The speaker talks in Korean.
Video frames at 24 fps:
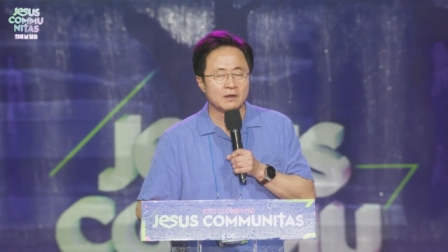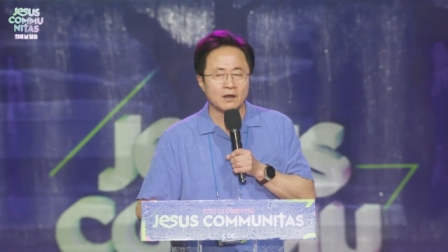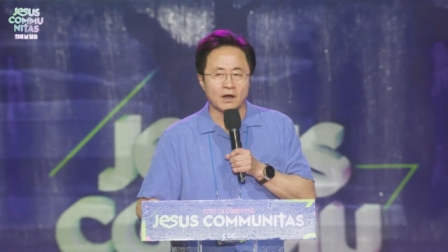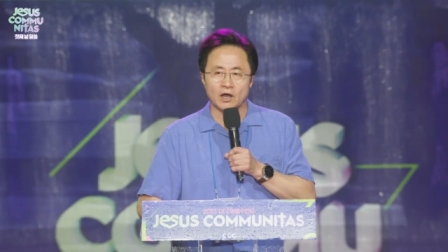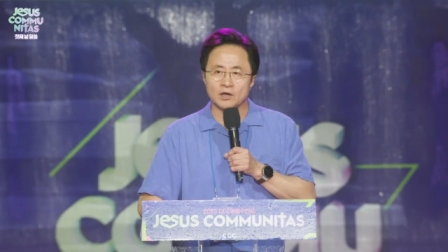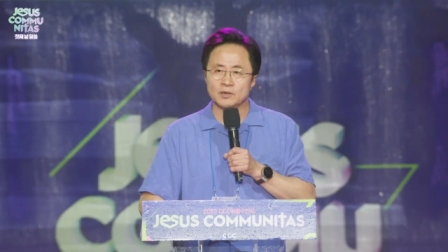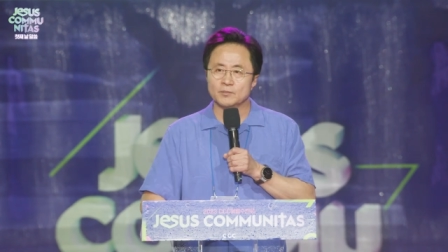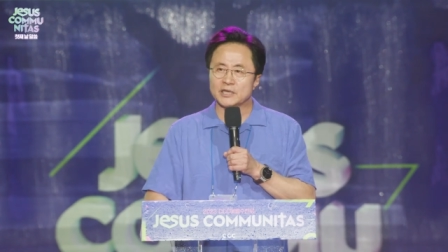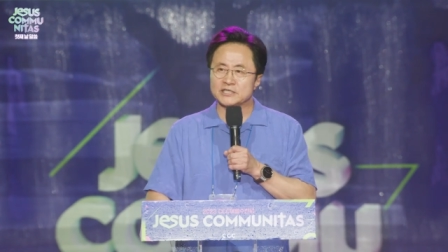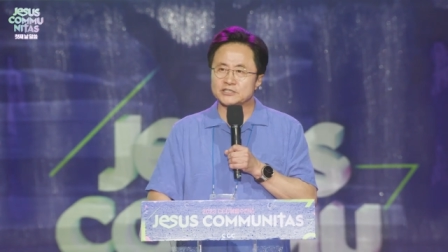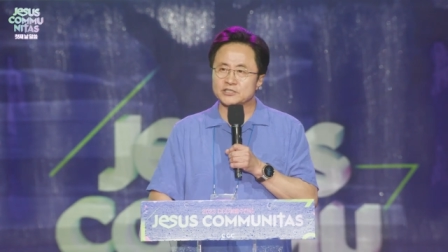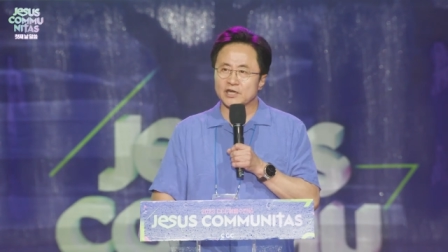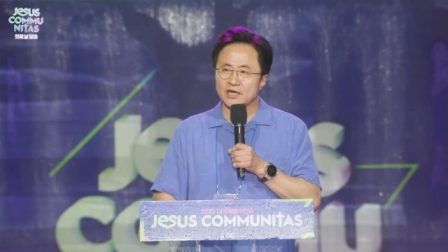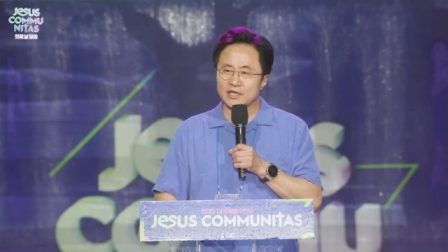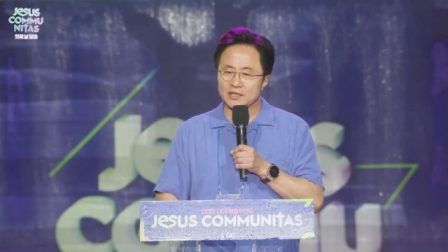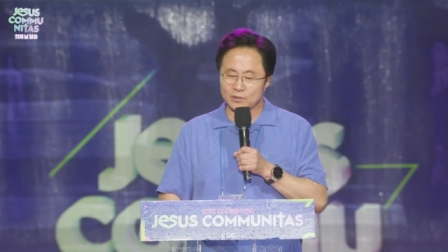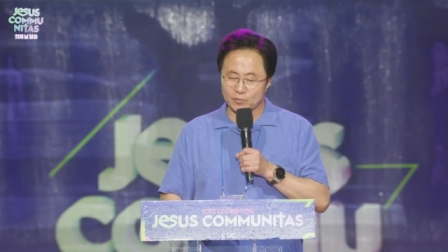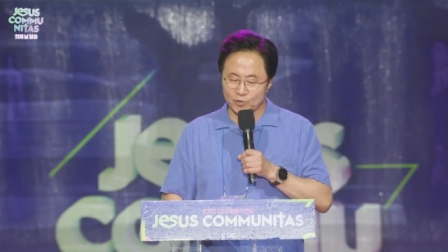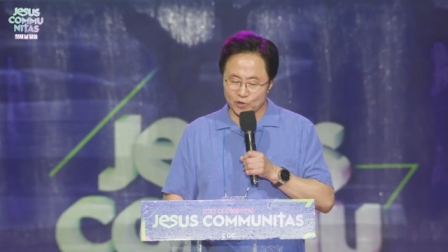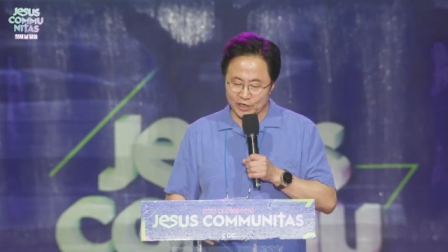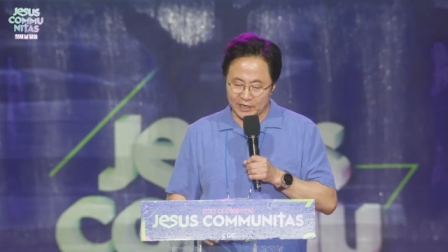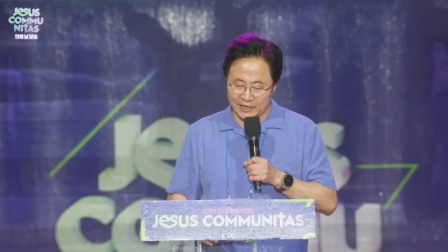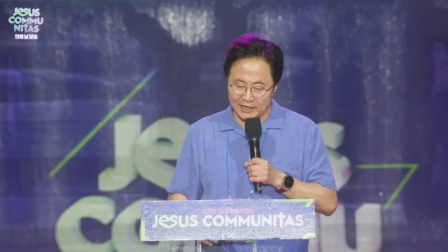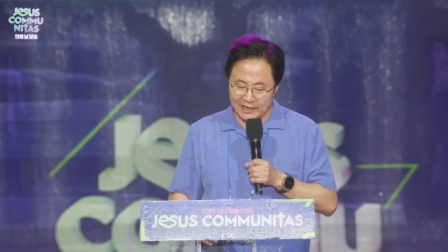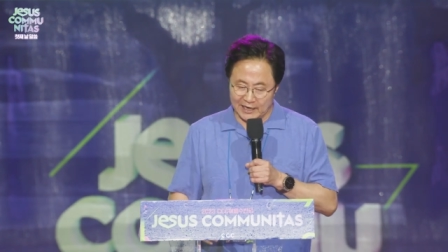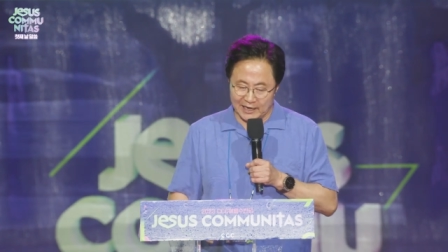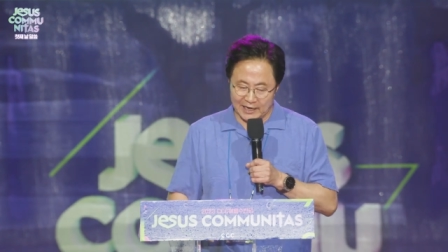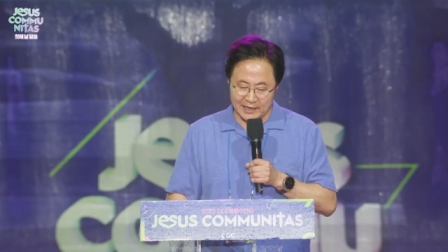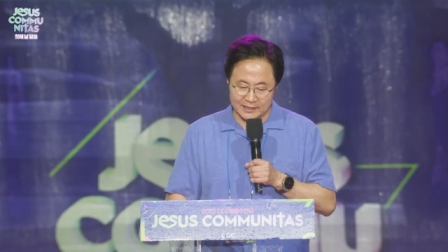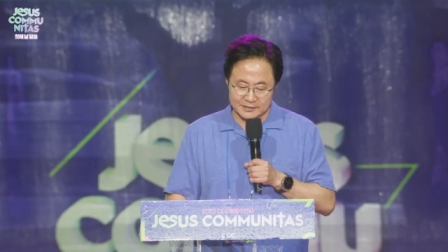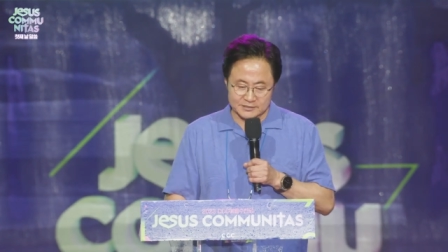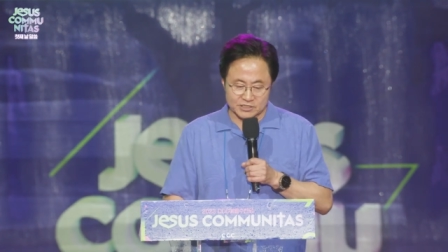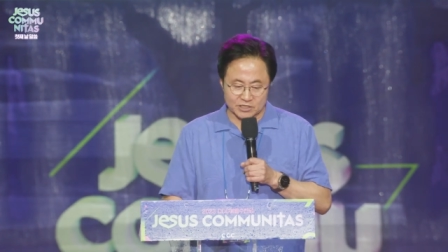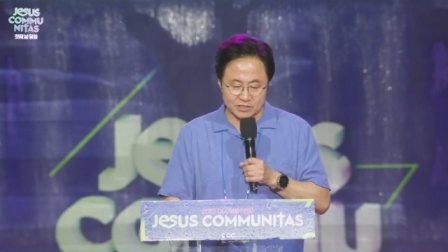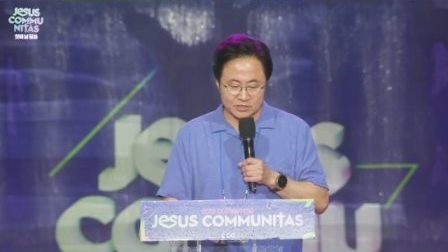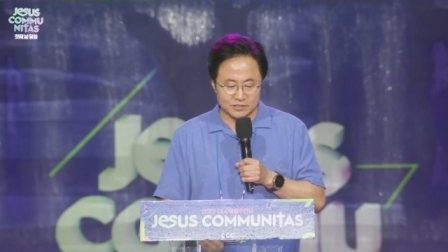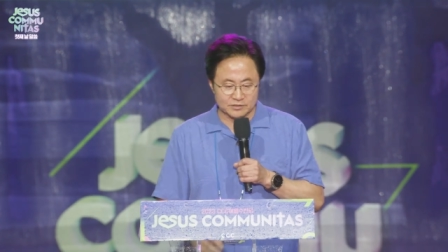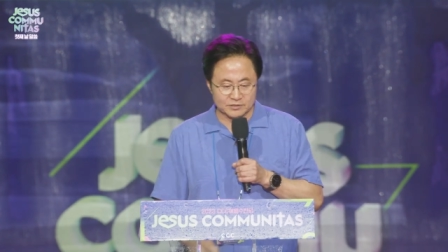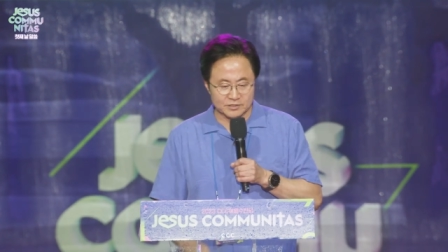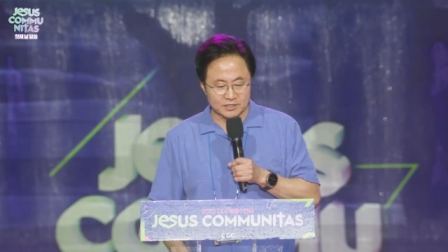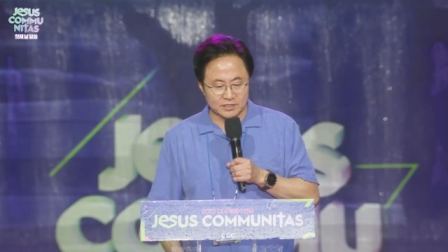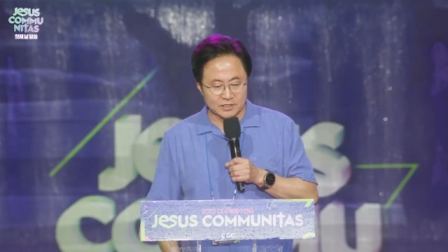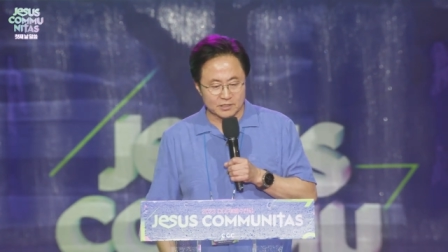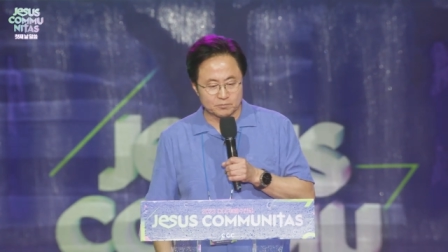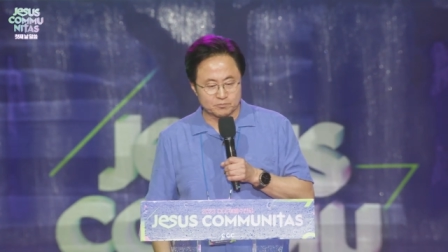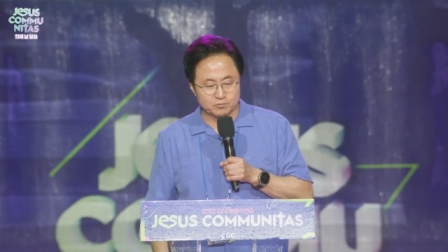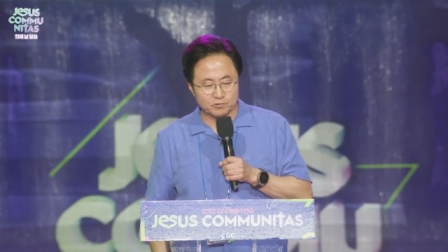얼마 전에도 보니까 저는 그